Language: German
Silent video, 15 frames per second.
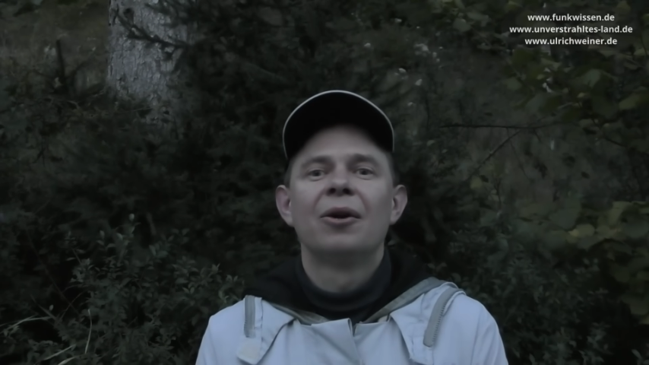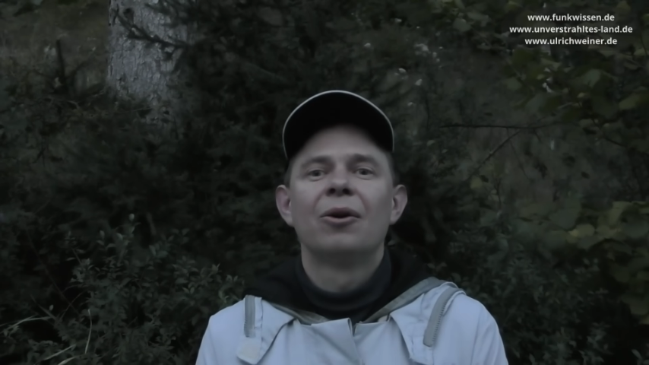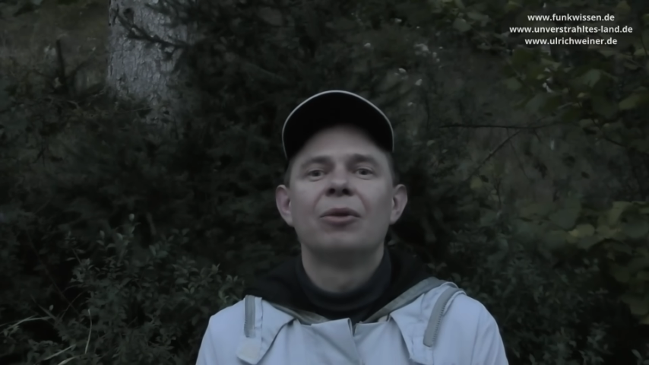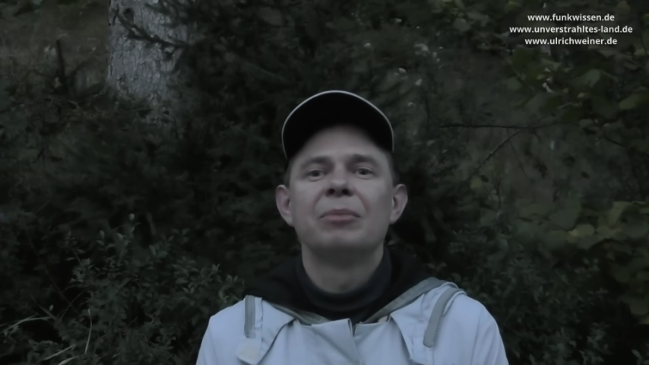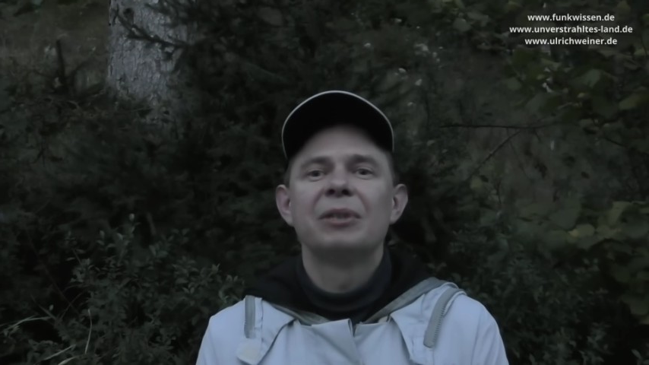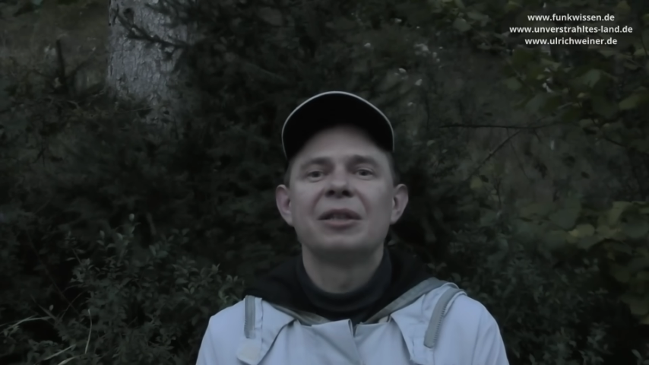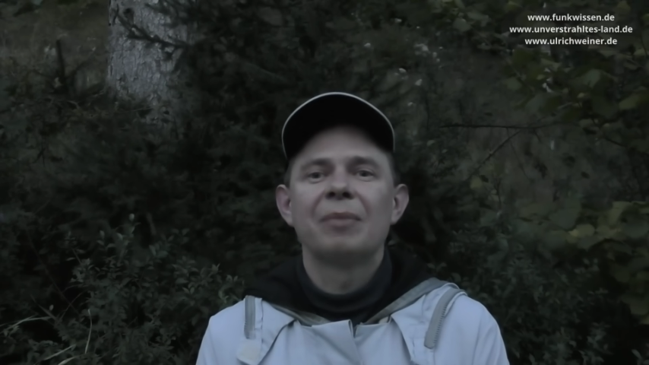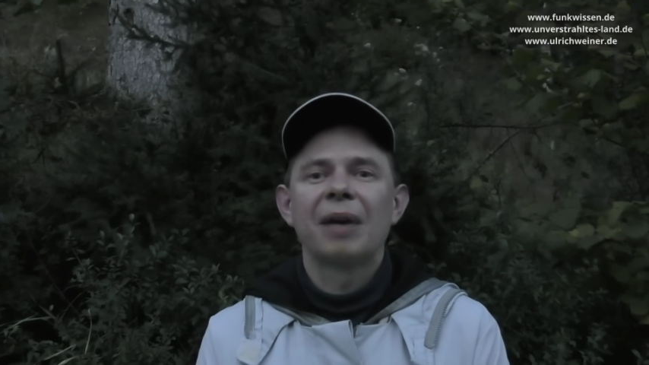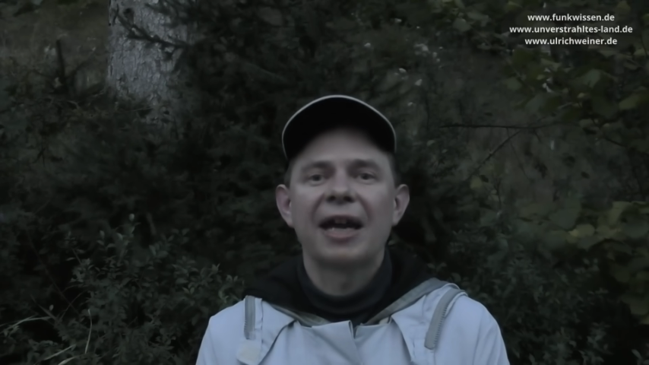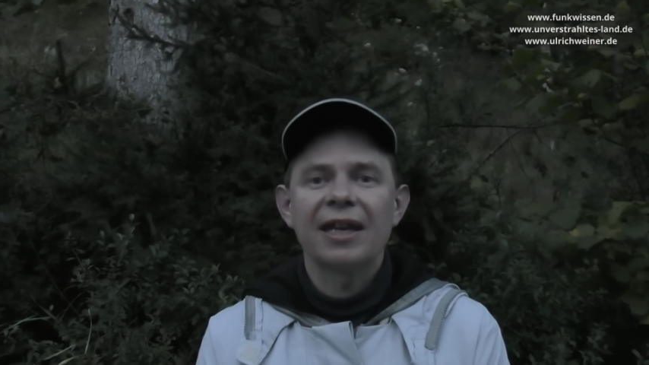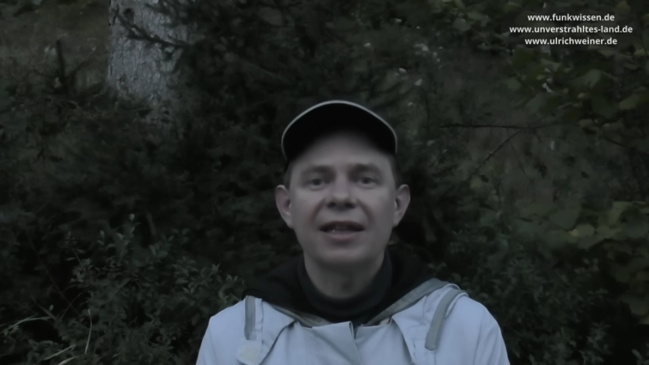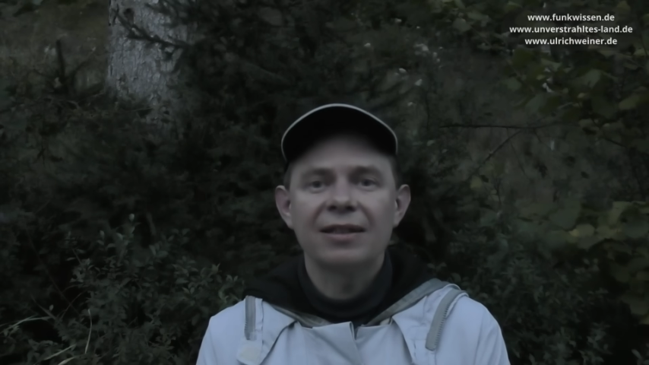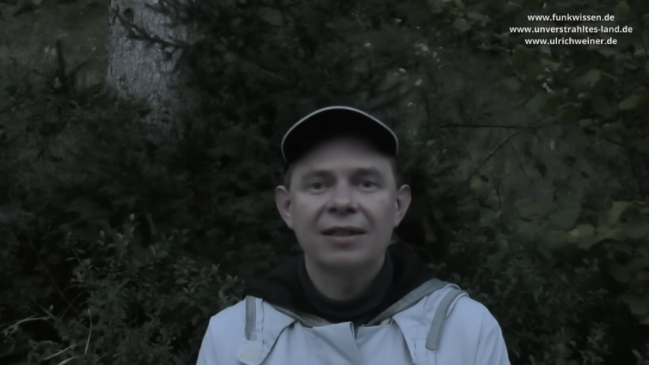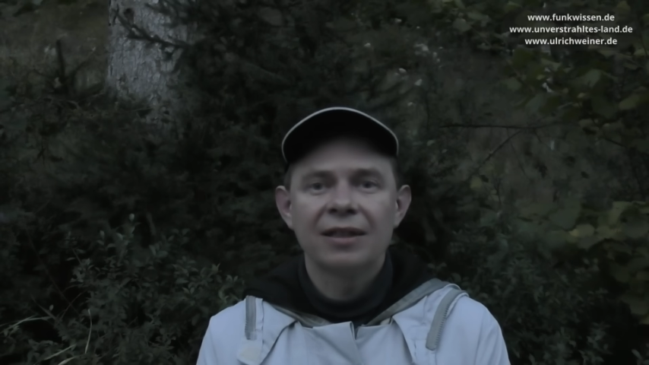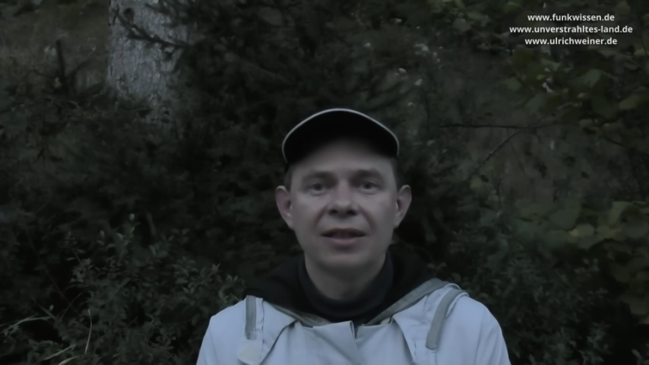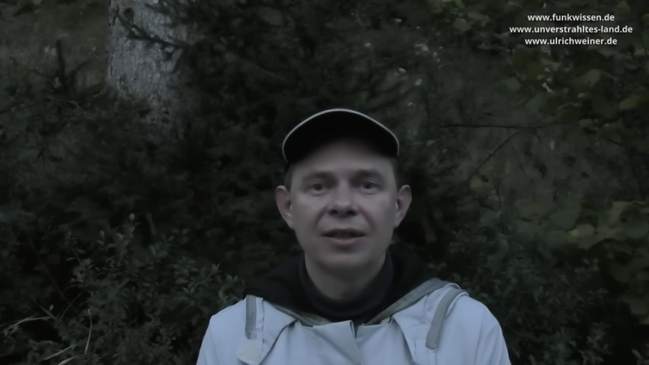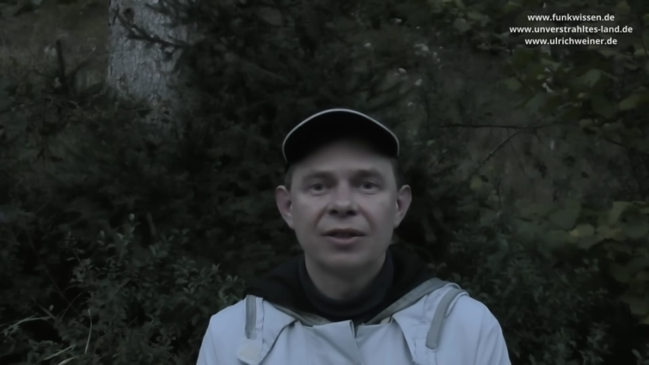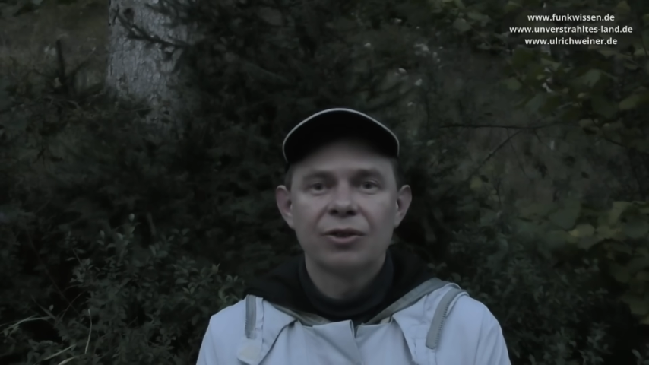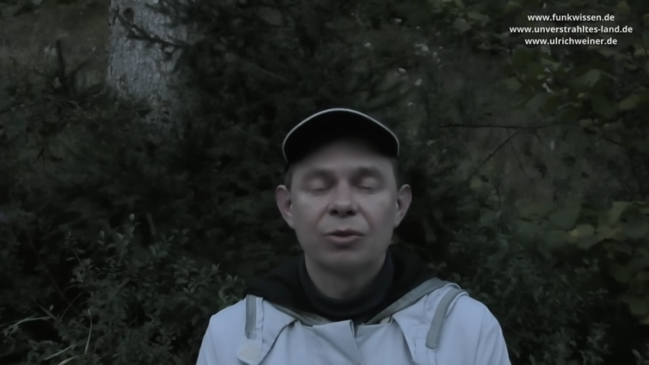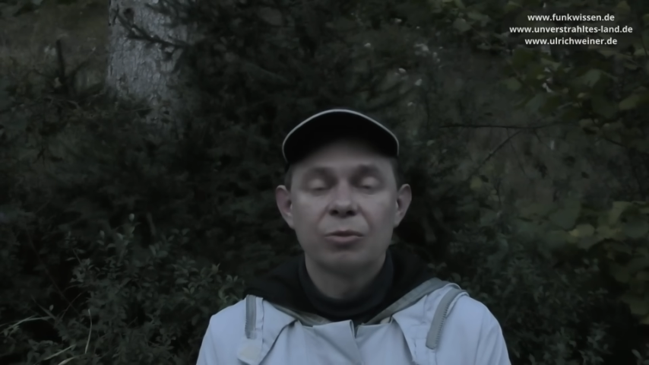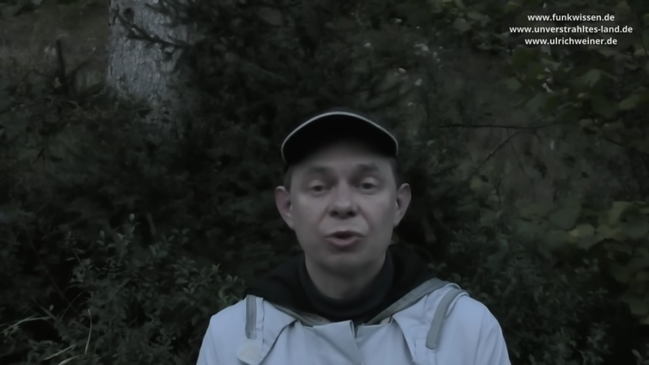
und mit dem Recht zum